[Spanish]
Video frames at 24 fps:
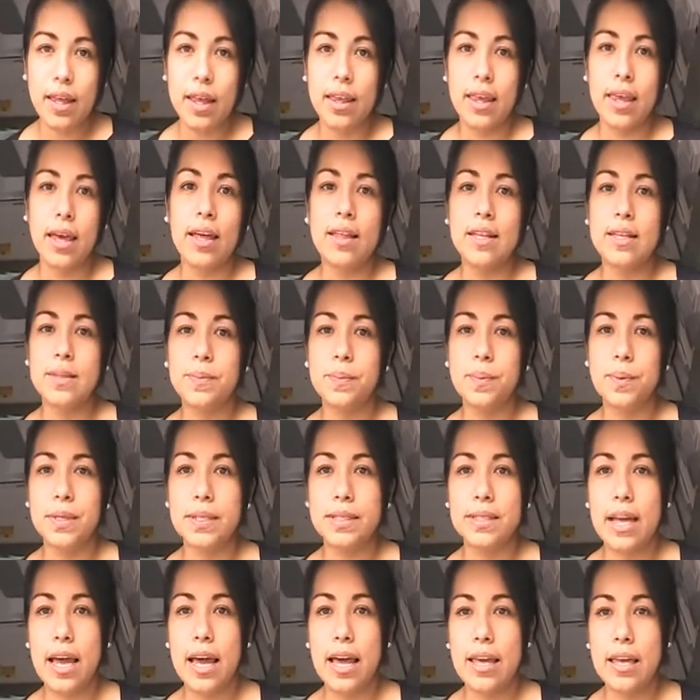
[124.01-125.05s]
Ya
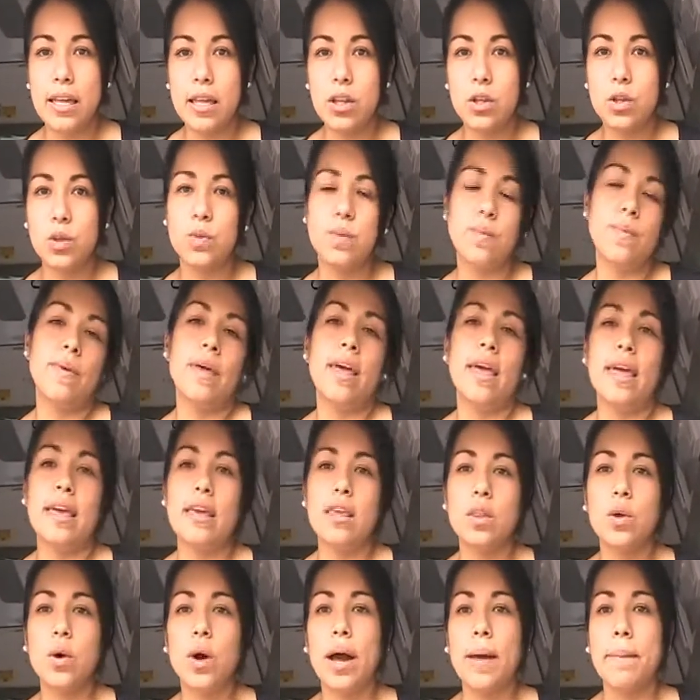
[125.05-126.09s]
después de ahí nos, me he
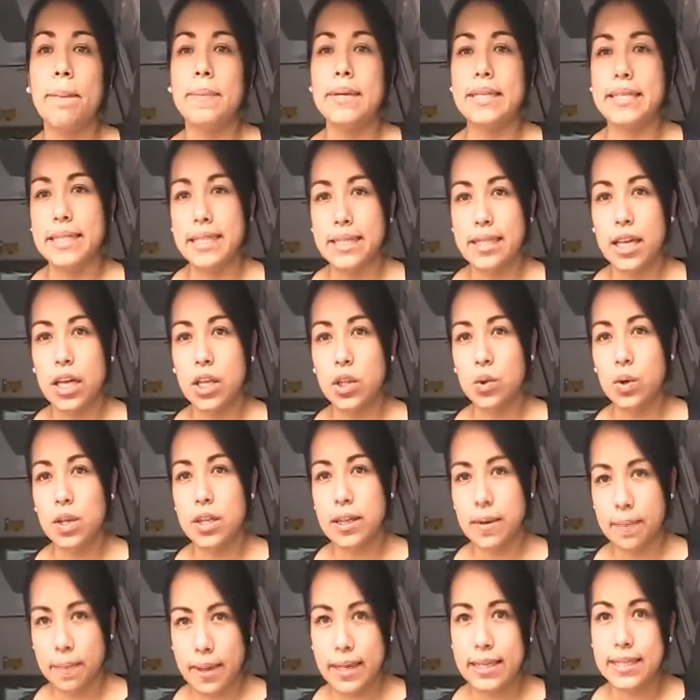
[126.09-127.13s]
ido capacitando en
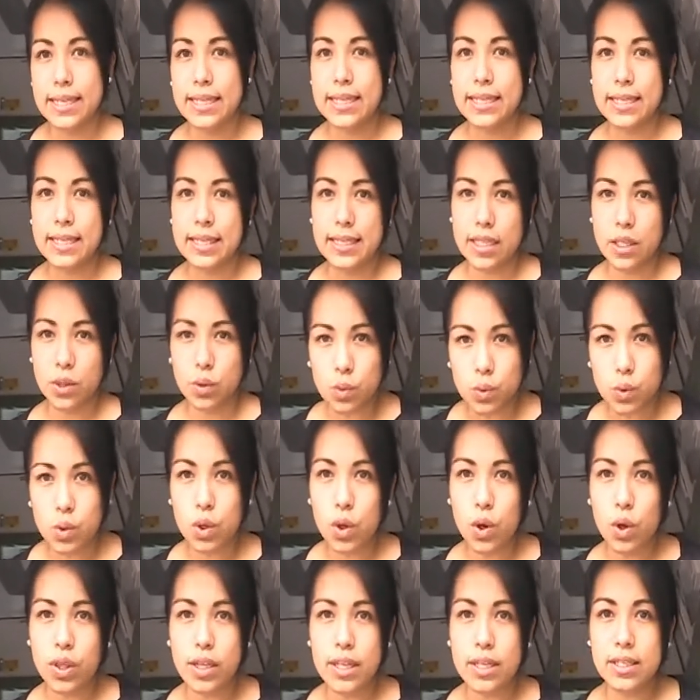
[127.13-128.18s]
diversas
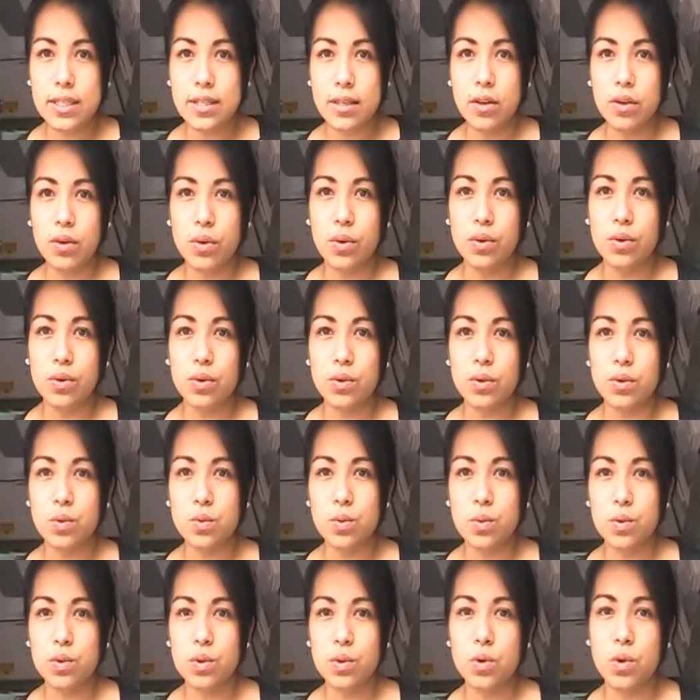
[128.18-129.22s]
instituciones con otros
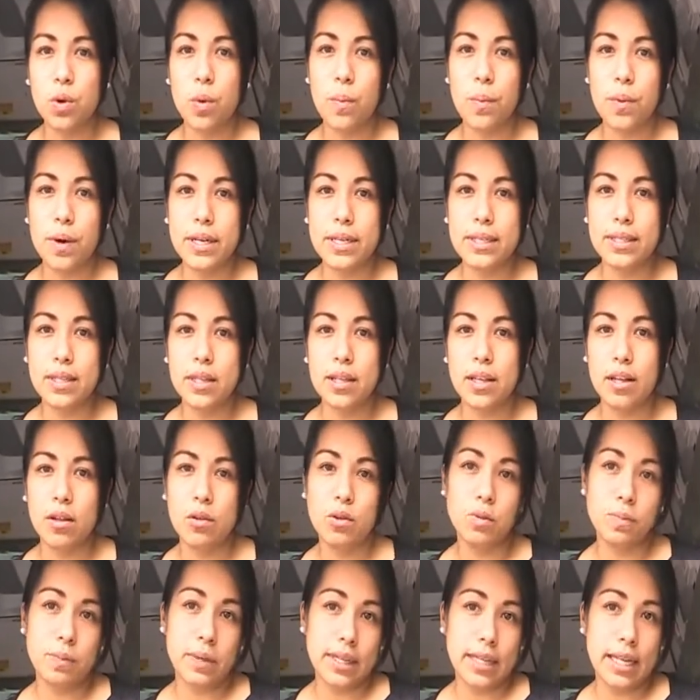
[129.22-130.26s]
cursos como es en el
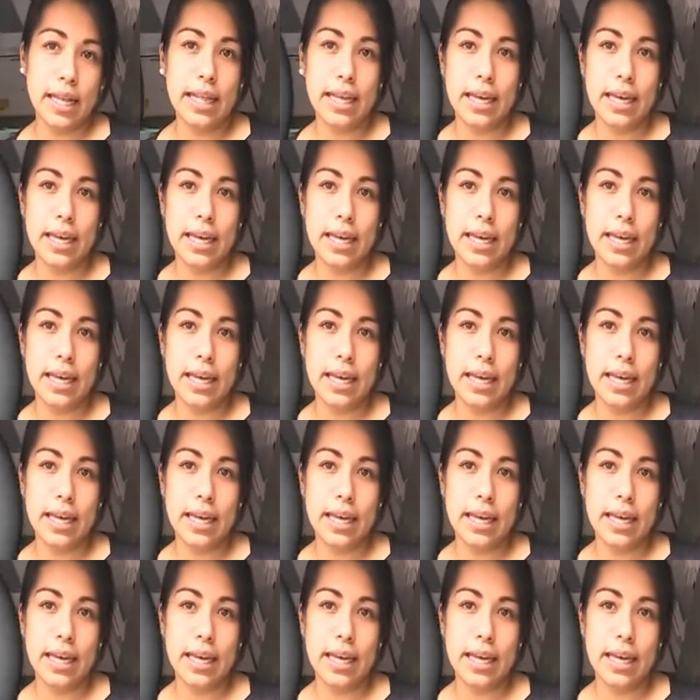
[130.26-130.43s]
Hospital